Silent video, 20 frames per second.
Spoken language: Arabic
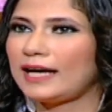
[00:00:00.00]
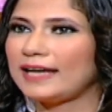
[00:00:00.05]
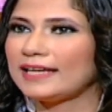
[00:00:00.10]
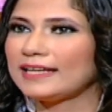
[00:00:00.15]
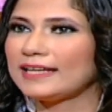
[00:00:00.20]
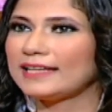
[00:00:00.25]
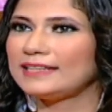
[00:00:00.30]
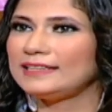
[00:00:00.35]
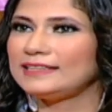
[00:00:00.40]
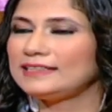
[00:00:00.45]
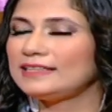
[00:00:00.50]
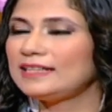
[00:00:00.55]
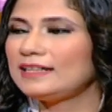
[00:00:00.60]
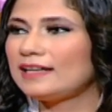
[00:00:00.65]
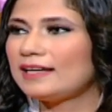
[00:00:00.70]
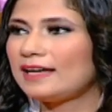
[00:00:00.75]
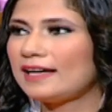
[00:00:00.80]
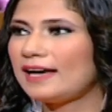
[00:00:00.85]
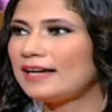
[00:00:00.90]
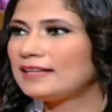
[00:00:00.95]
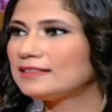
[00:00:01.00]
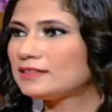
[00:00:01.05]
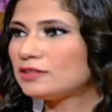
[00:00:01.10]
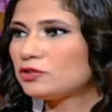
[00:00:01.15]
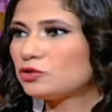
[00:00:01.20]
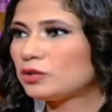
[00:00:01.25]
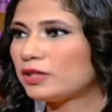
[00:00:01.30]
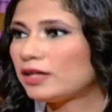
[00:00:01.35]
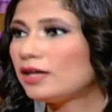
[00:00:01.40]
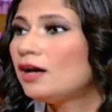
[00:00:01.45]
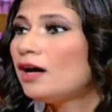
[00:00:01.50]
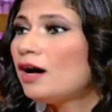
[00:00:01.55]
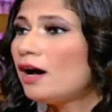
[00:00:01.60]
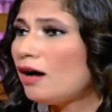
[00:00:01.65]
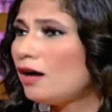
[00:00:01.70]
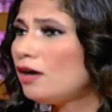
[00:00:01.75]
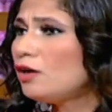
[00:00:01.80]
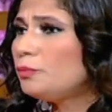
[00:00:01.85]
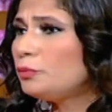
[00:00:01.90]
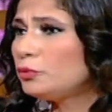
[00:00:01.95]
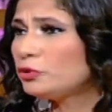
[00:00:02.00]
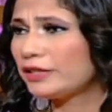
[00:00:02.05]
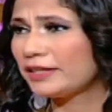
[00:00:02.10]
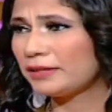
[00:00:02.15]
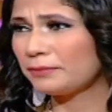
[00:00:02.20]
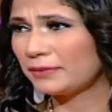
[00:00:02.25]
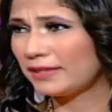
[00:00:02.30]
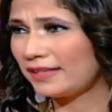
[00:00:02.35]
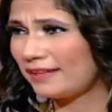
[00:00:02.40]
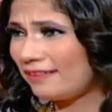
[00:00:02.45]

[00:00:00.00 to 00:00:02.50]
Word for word: هيخلينا احسن شويه اه متعب